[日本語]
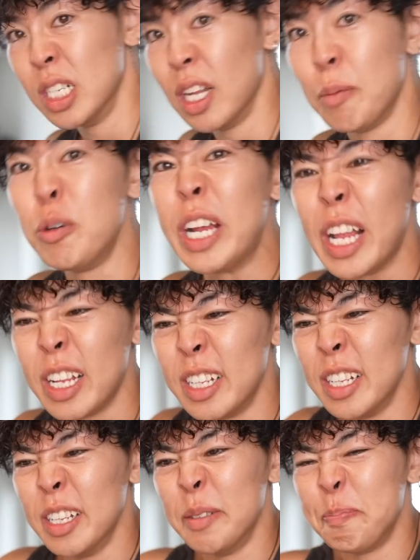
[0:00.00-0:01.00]
うん、無理食
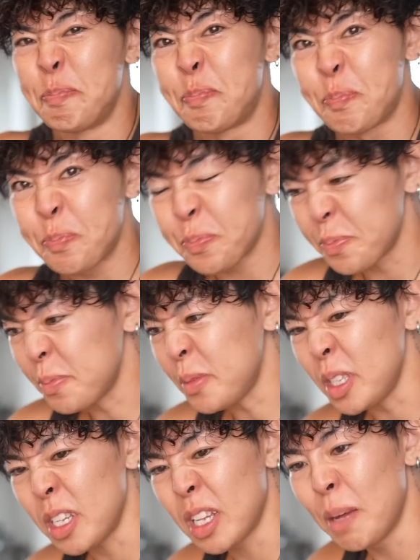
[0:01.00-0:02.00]

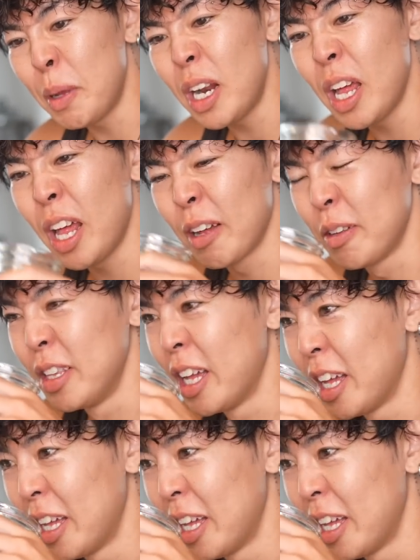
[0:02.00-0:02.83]
べられへんこんな